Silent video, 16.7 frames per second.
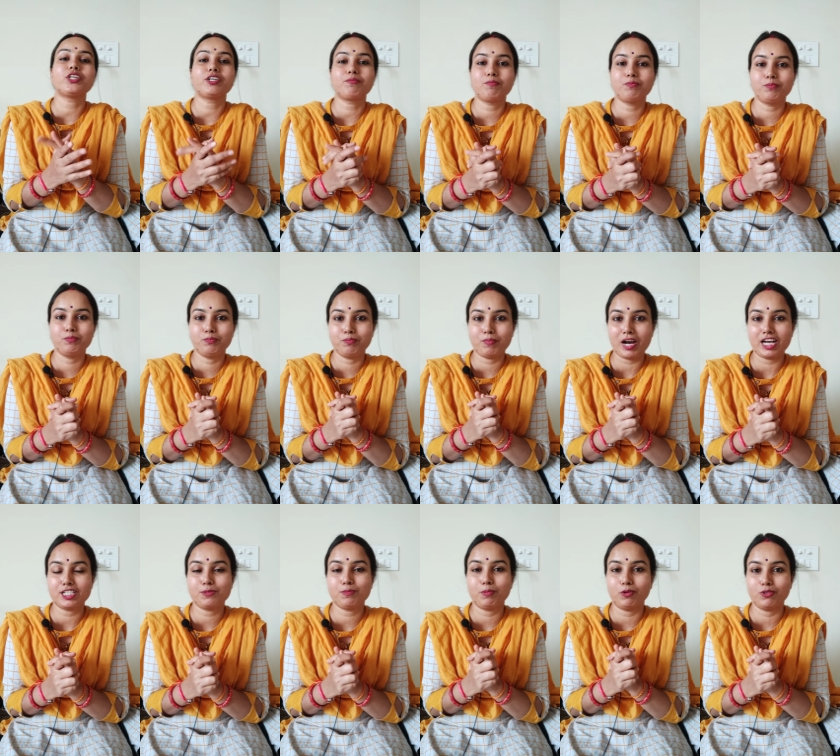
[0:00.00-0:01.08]
तक
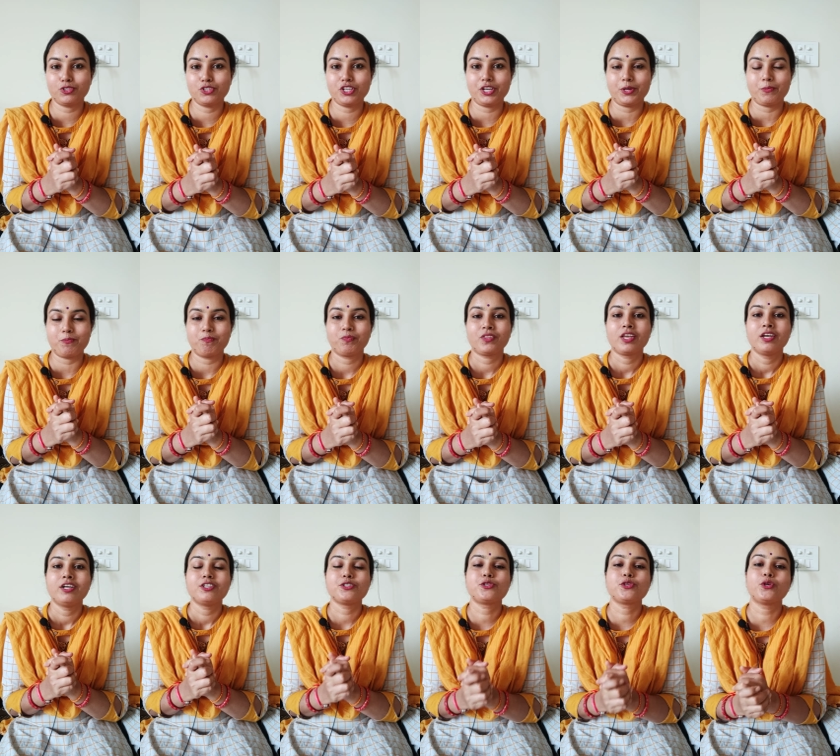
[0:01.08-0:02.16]
बात पहुँचे
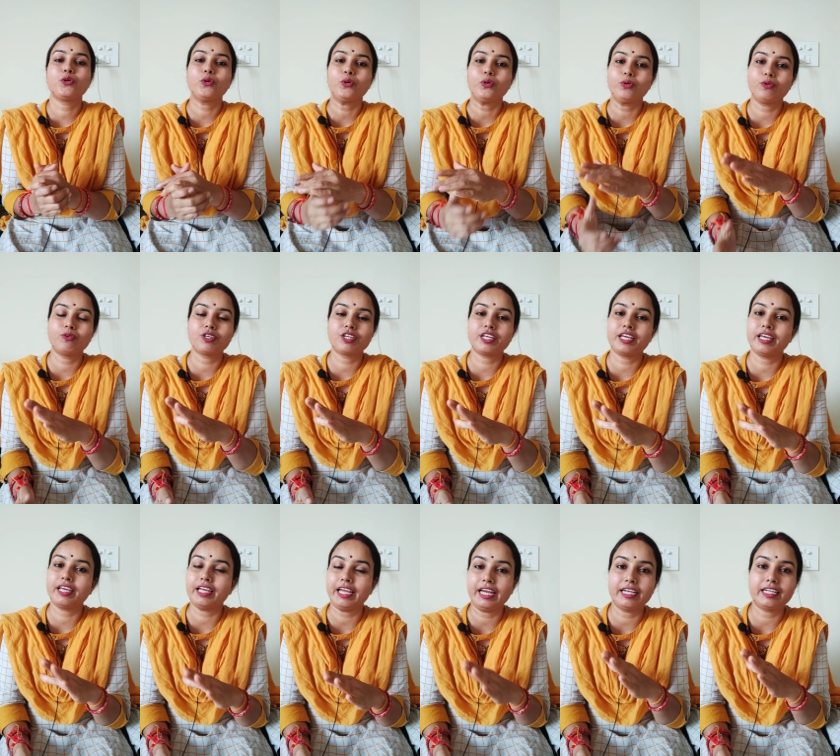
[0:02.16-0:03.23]
जो उनके
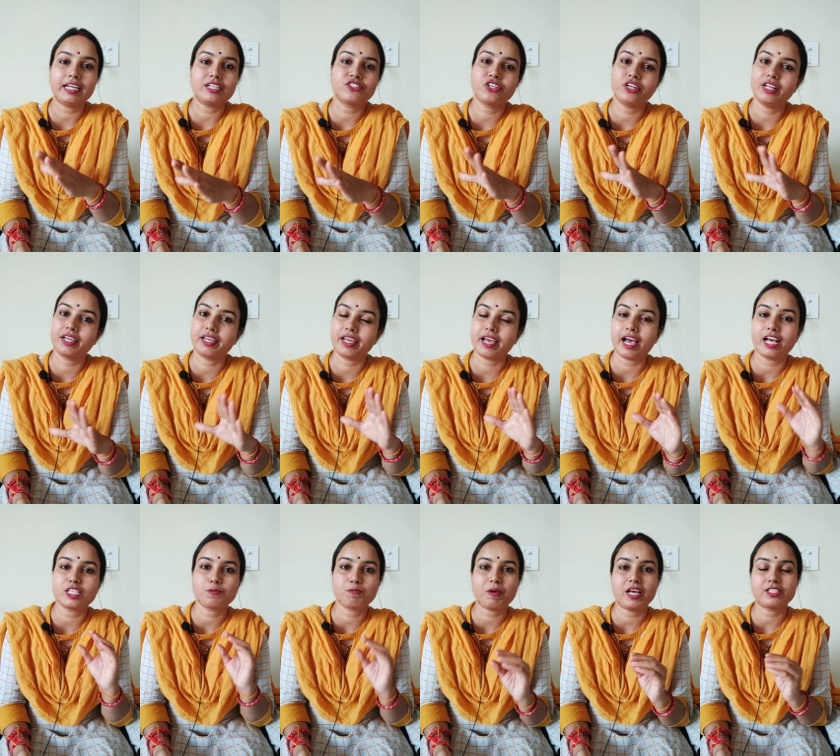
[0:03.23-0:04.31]
एटा ज़िले के
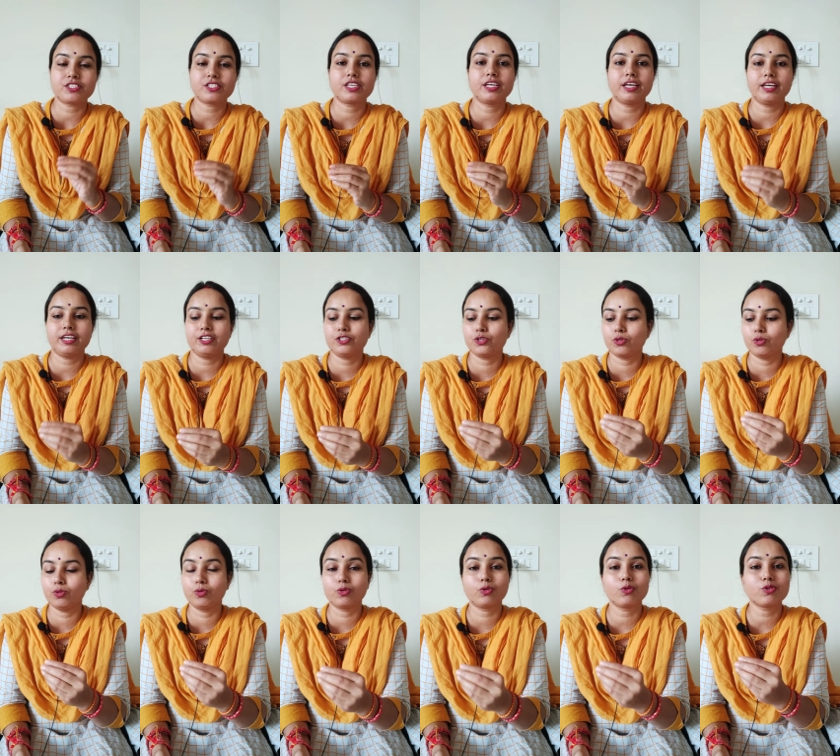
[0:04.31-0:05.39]
आसपास के हैं जो
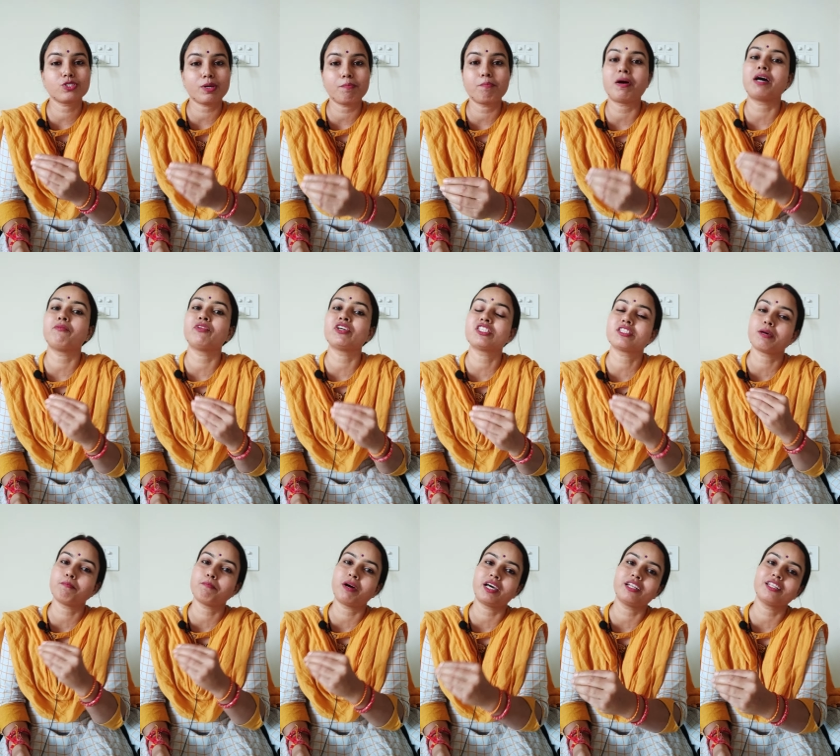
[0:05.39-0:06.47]
उनको सम्मान बस
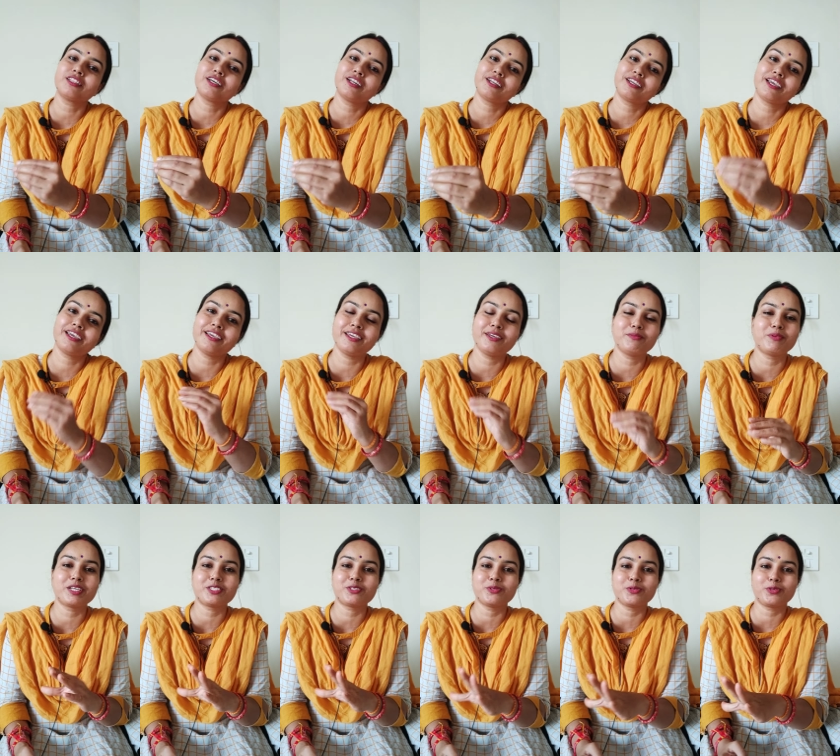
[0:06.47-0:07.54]
सम्मानित करके ही
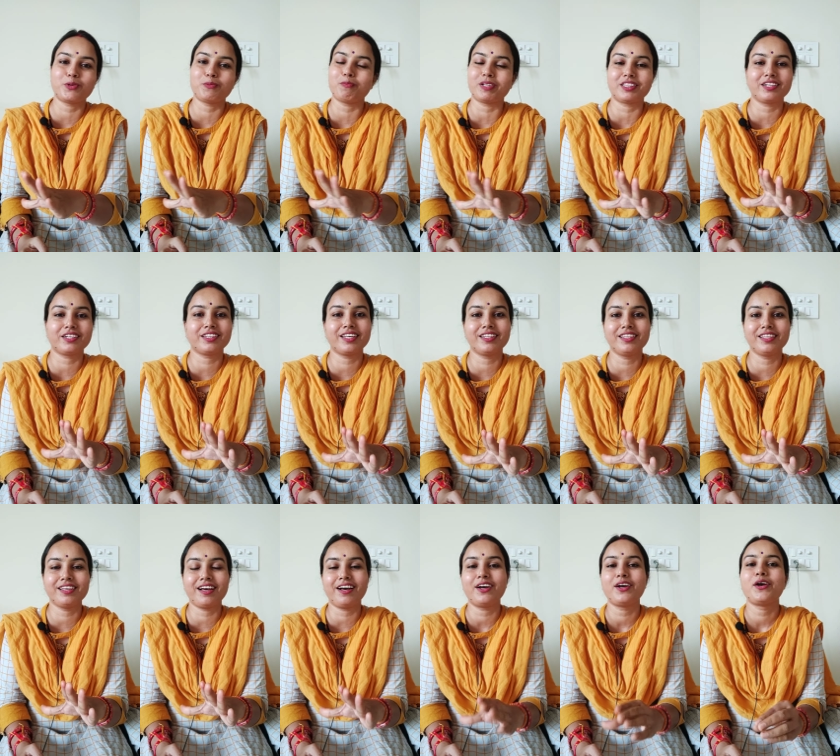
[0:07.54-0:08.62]
बस उनको पत्र दे
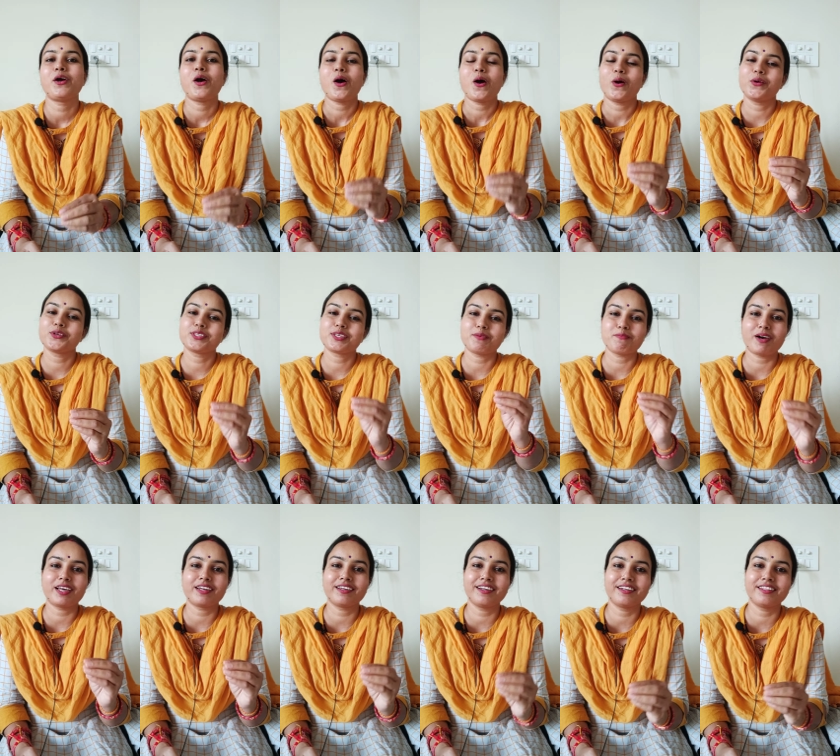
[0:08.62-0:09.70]
दिया और
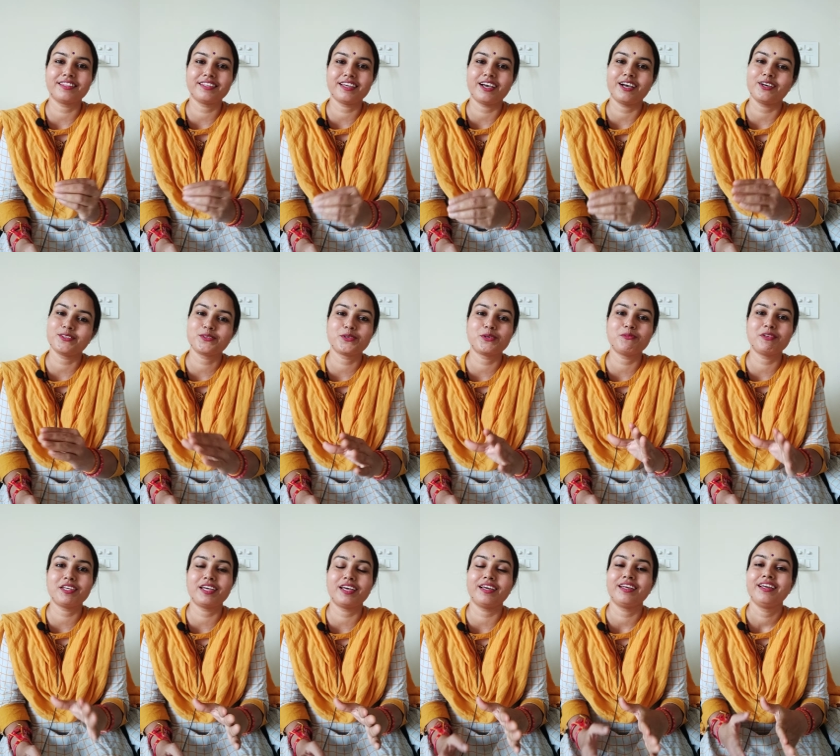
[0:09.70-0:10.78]
सम्मान कर दिया जो
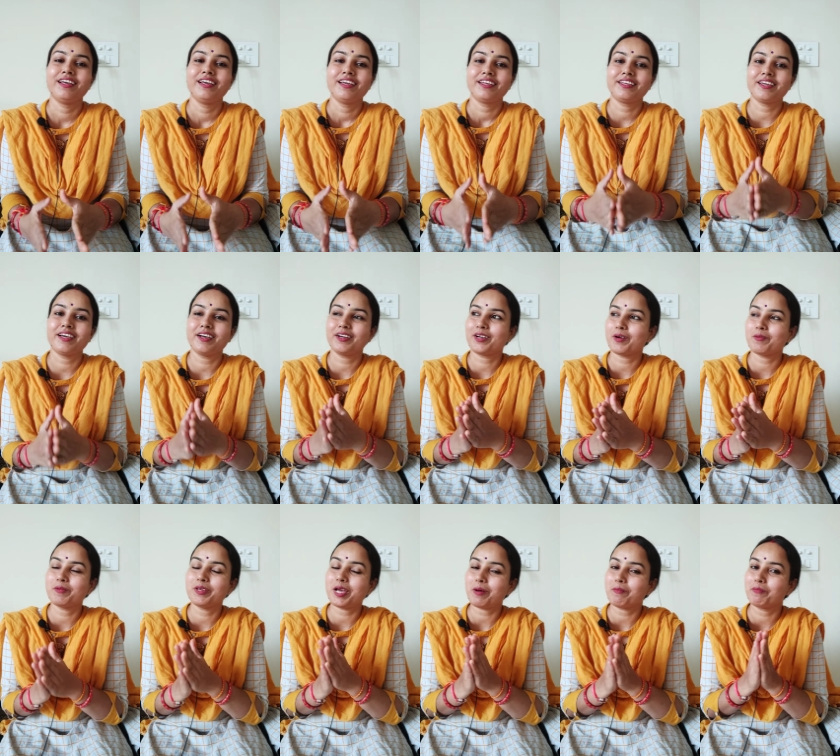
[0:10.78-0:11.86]
भी है क्या
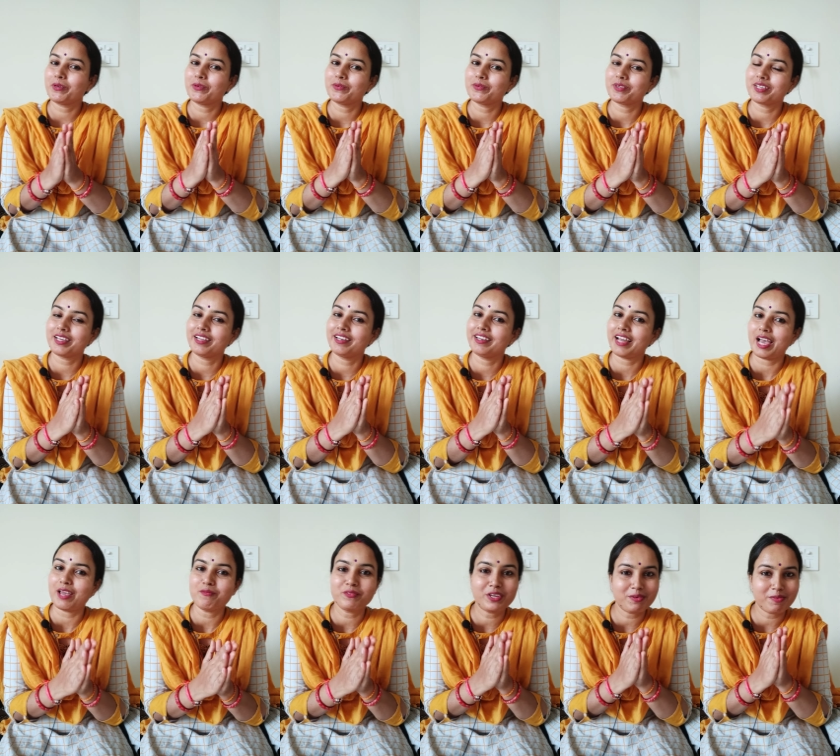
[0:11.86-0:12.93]
कभी आपने उनकी
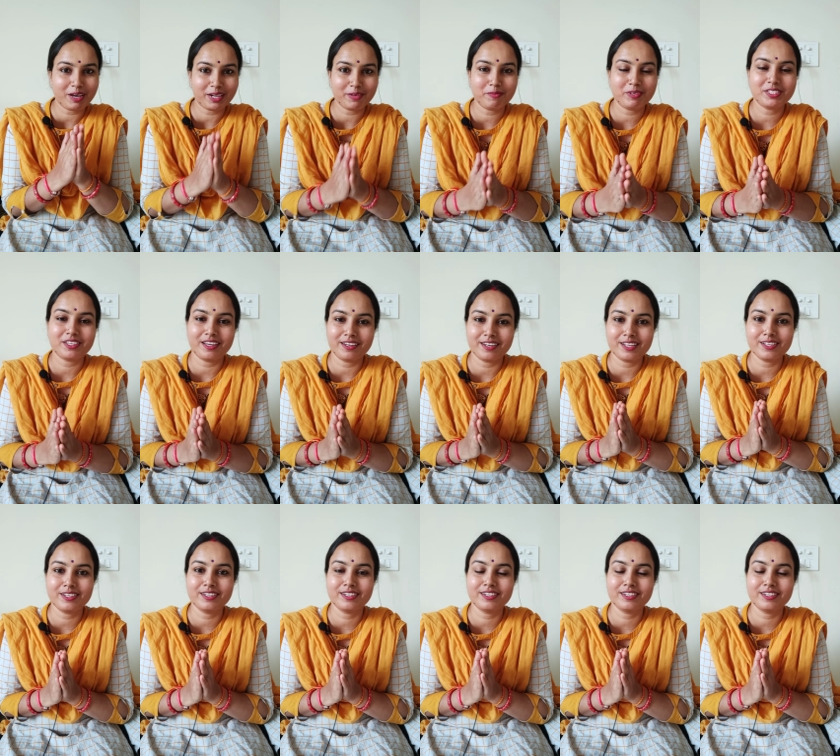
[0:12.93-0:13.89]
लाइफ के बारे में जाना